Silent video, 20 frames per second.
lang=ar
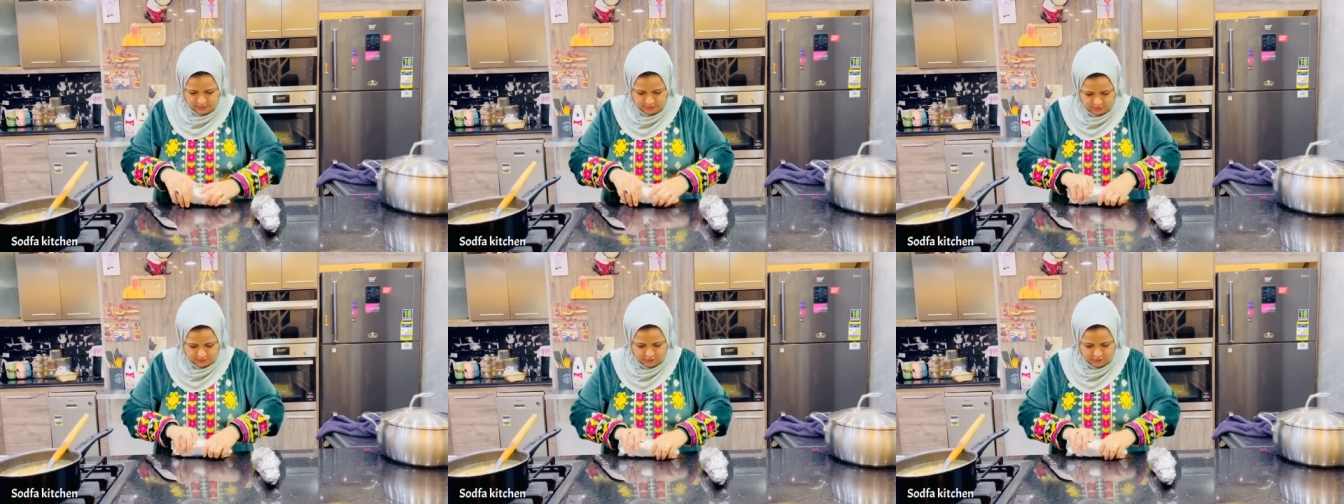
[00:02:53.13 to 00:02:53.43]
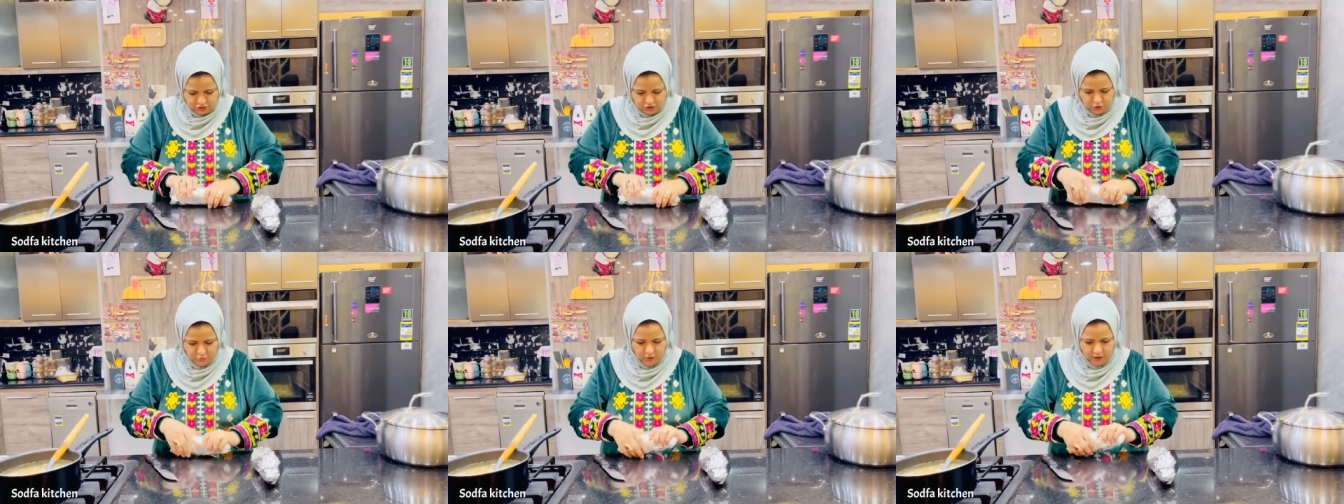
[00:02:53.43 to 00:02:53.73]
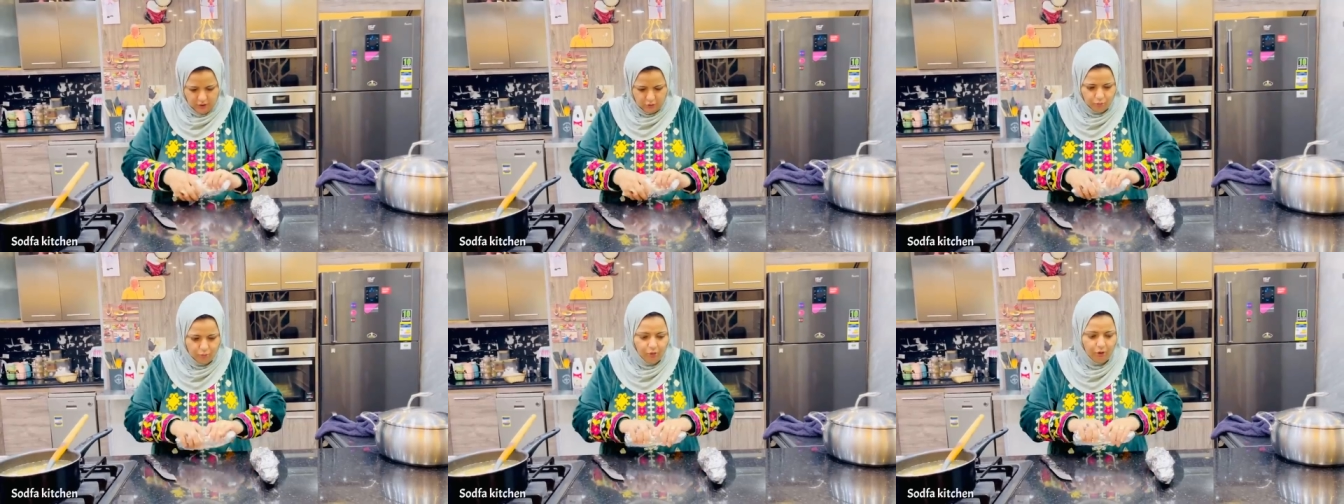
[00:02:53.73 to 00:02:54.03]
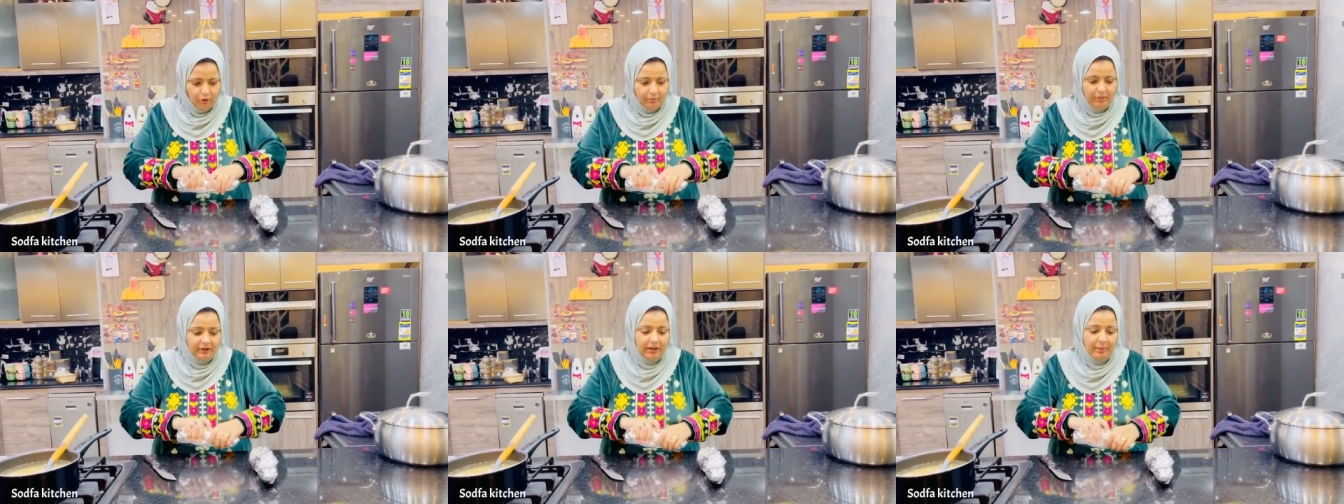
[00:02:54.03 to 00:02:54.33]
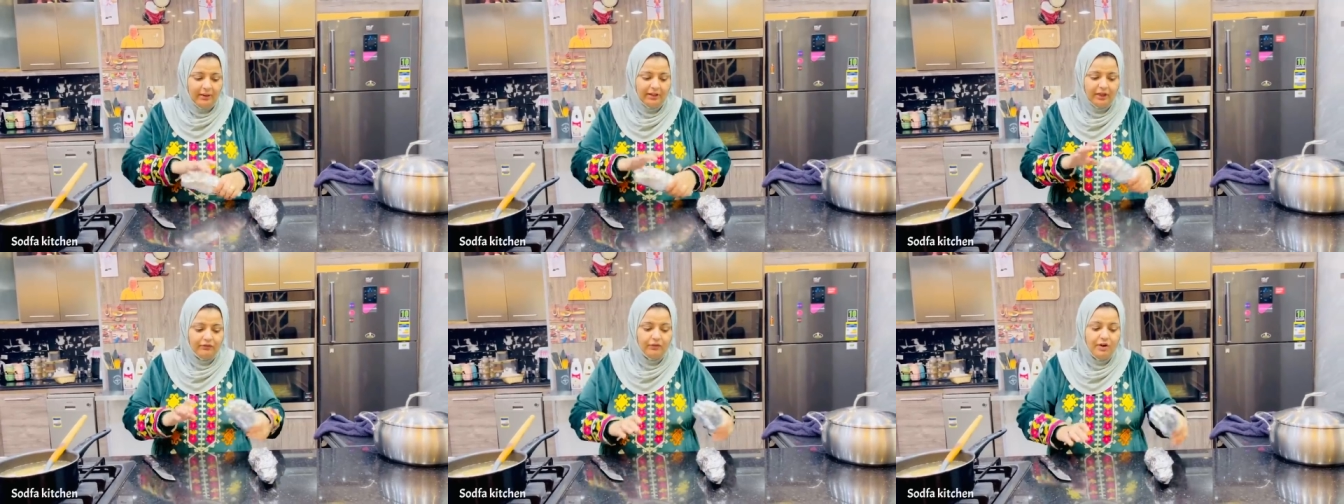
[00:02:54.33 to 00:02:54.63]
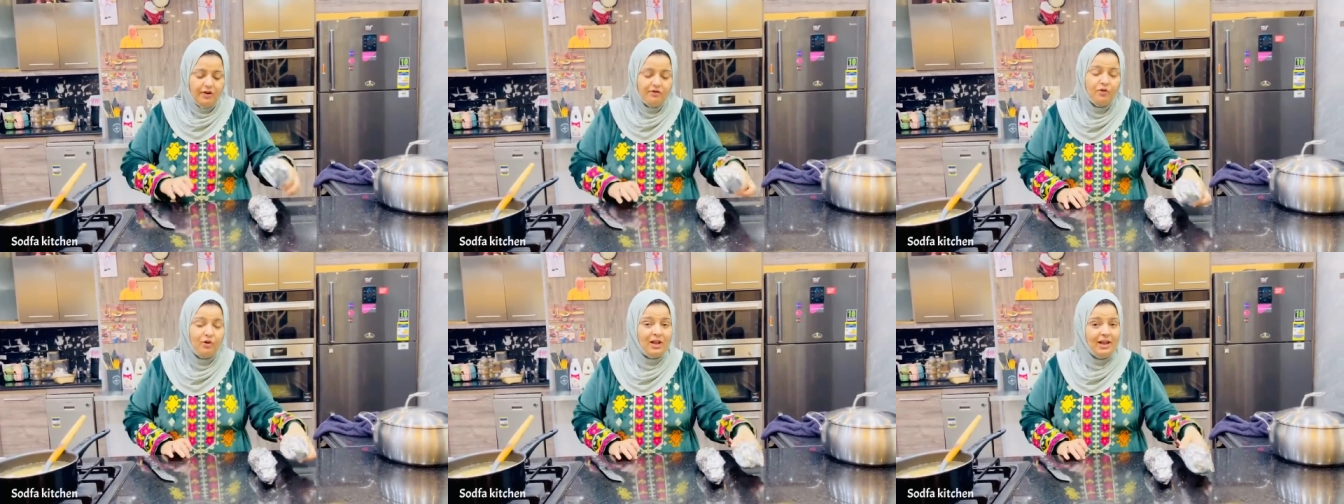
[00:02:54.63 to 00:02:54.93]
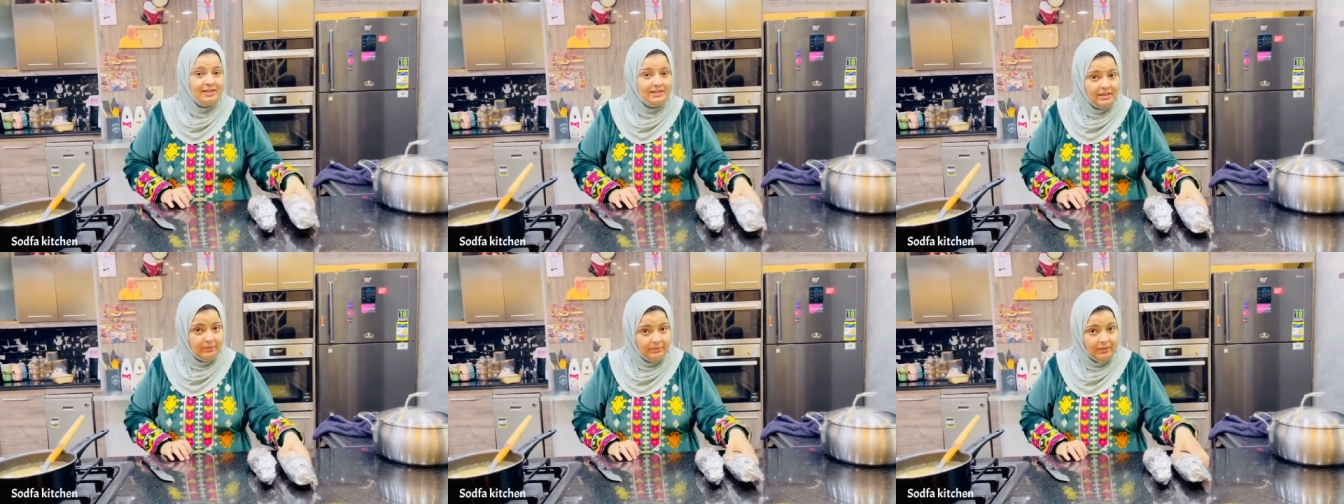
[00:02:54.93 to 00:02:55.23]
استوى على طول ممكن بقى طبعا تلفوها في ورق
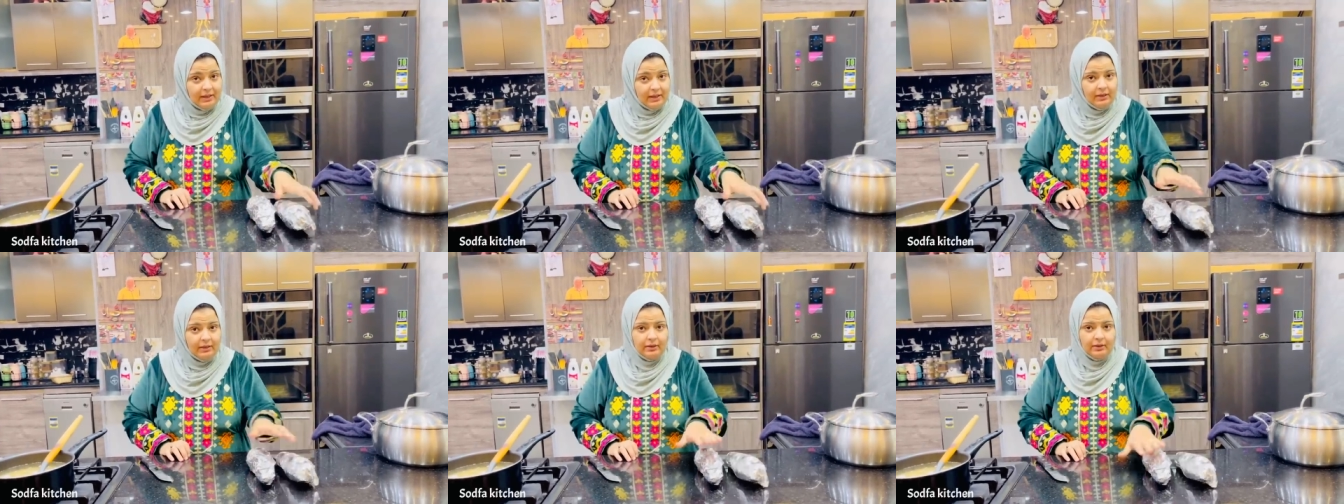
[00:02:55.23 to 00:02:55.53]
زبده